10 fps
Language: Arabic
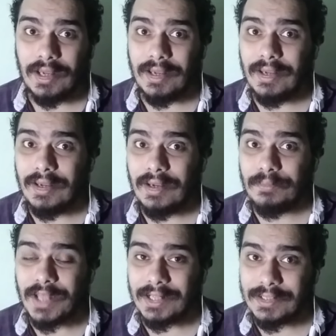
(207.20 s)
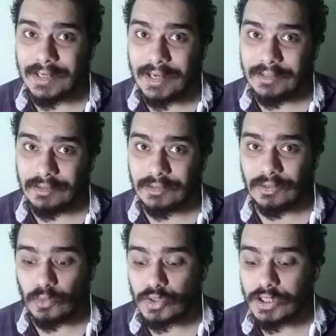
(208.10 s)
آه، بتاعت يناير
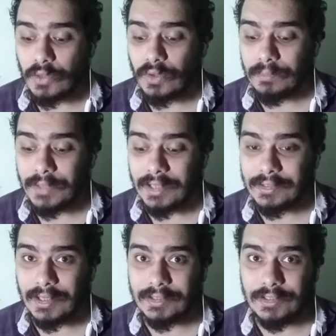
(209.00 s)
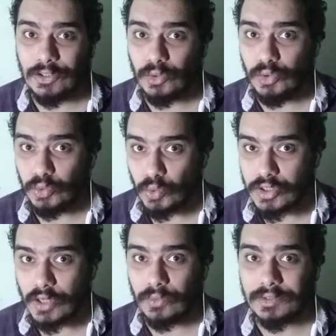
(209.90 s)
والثوره بتاعت 30 يونيو دول
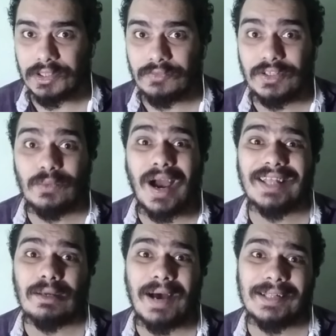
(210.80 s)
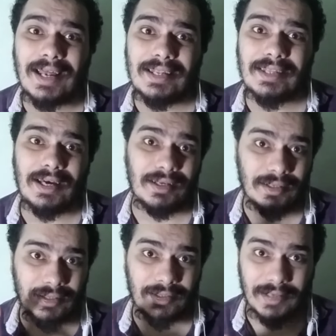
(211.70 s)
ثورتين في واحده بقى ثالثه
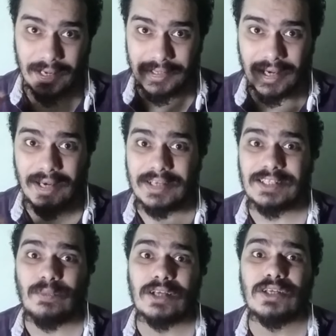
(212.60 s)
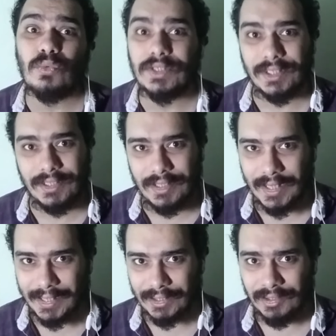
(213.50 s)
جايه اسمها ثوره
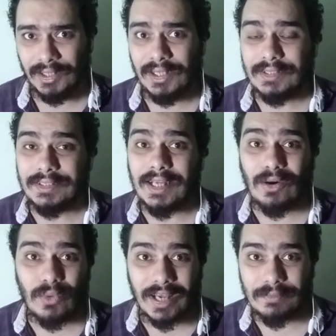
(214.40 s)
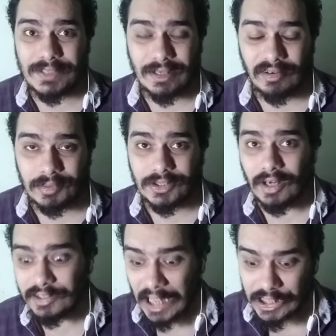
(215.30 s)
الجياع دي لو جت بسبب
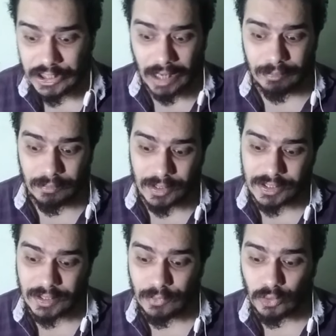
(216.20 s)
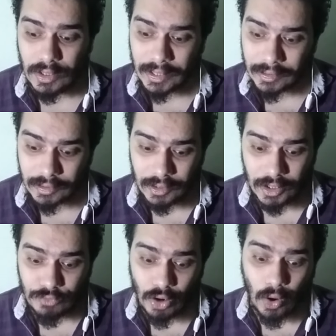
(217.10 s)
الضغط على الشعب المصري بيقول لك
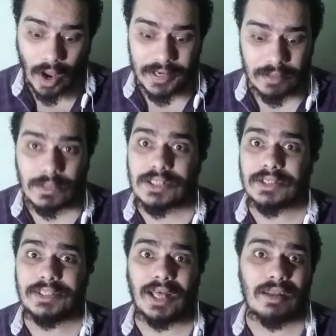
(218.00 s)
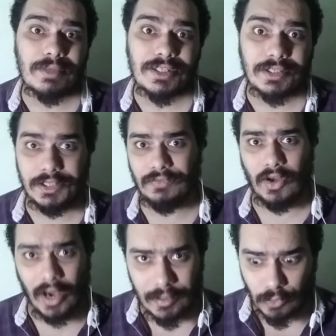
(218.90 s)
فأهيج مصريين على مصريين
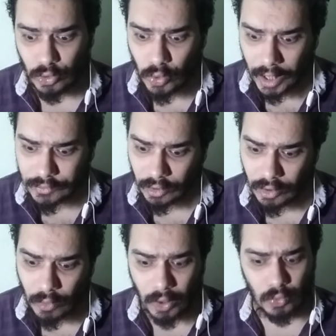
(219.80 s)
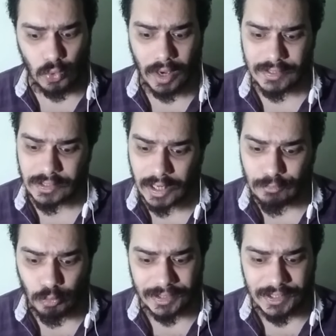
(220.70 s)
فيحارب كل واحد أخاه وكل واحد
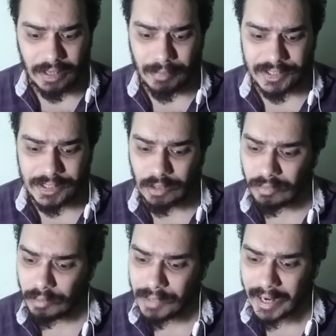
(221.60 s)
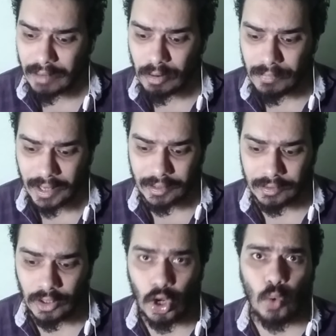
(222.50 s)
صاحبه مدينة مدينة ومملكة مملكة
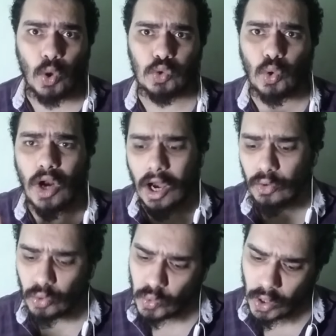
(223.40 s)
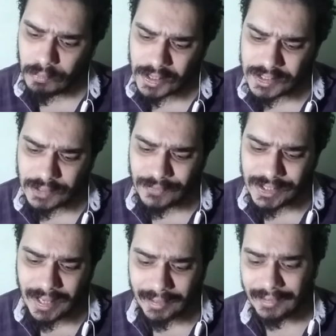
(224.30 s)
وترهق روح مصر
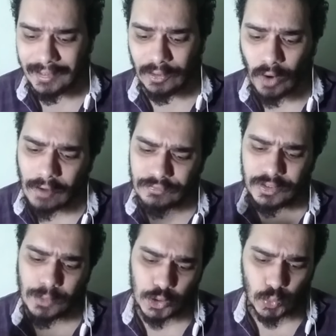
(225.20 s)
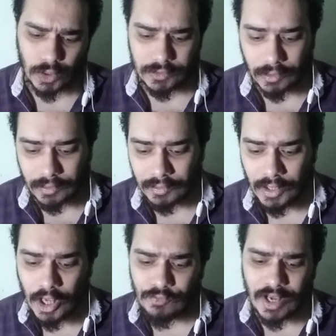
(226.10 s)
في داخلها وأفني مشورتها
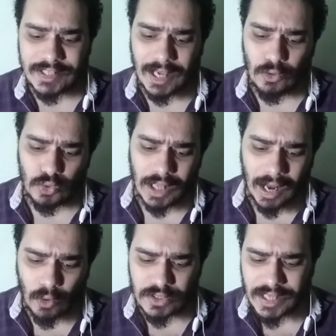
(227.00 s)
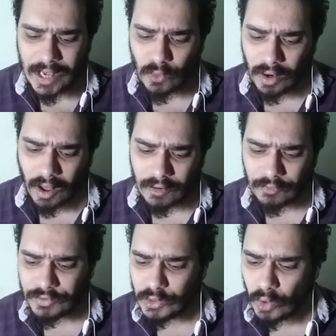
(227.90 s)
فيسألون الأوسان
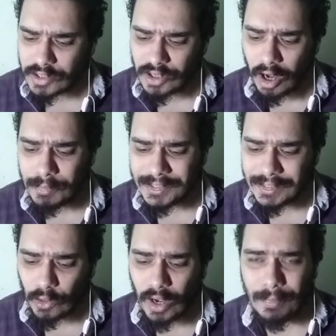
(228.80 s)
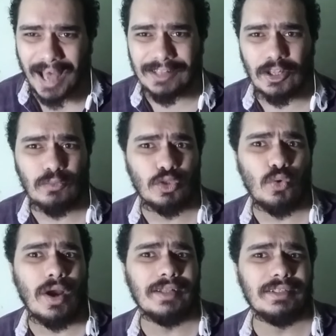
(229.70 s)
والعرافين وأصحاب التوابع هتلاقيهم
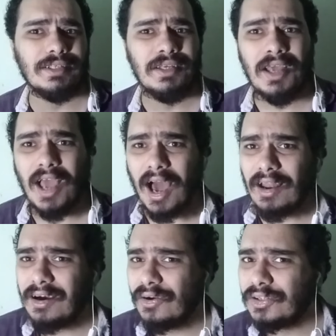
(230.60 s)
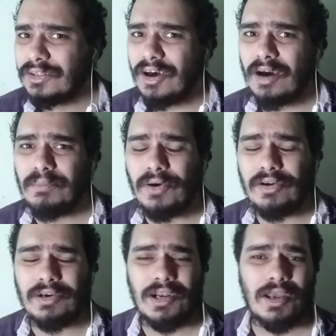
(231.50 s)
دلوقتي على قنوات
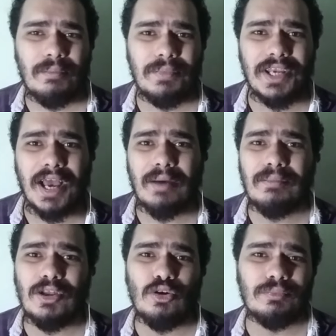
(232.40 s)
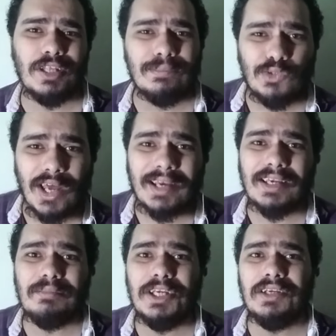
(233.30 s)
الأخبار بيعملوا من
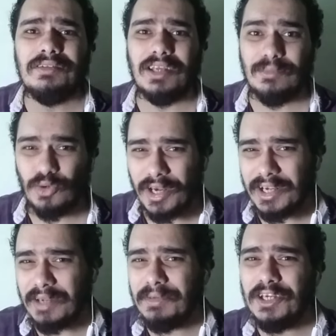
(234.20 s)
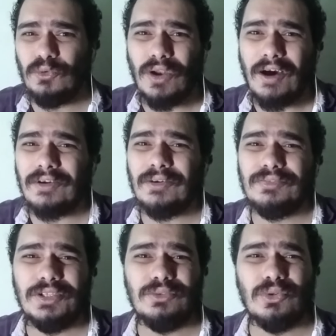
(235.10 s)
المنجمين المنجمين
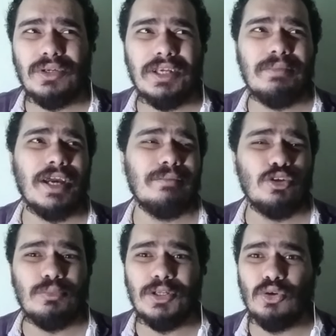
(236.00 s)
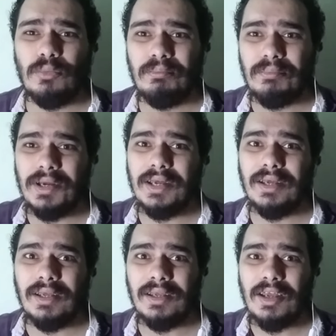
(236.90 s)
والعرافين دول ايه بيعملوا منهم
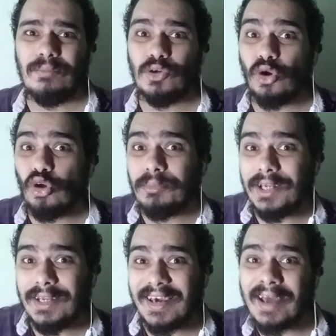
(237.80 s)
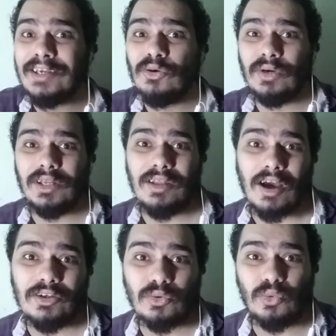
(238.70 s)
آه، بيقولوا لهم ايه اللي جاي وايه اللي
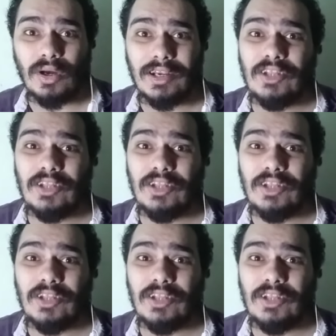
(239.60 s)
هيروح